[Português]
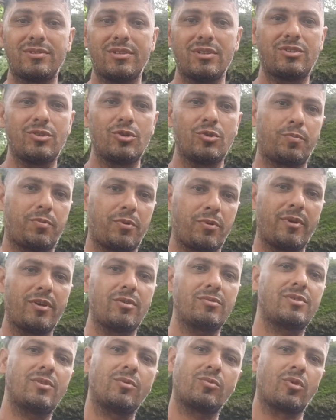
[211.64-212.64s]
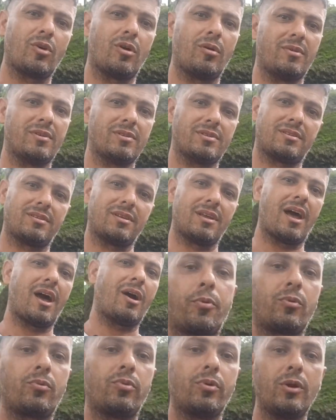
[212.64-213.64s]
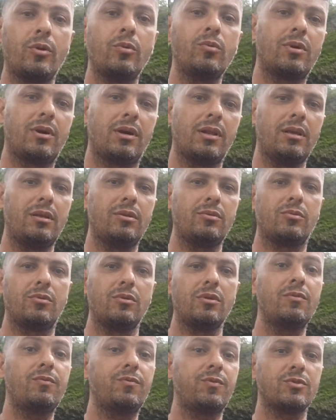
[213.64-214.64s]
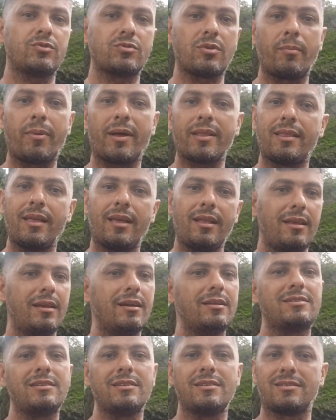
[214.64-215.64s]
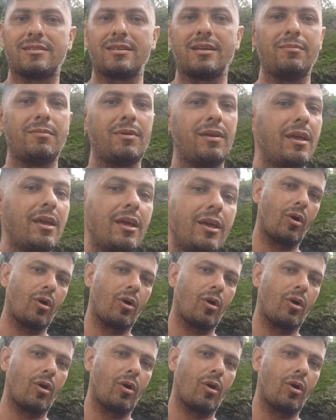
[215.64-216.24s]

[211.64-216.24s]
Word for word: Quando eu senti os primeiros sintomas, eu procurei um clínico e fiz uma bateria de exame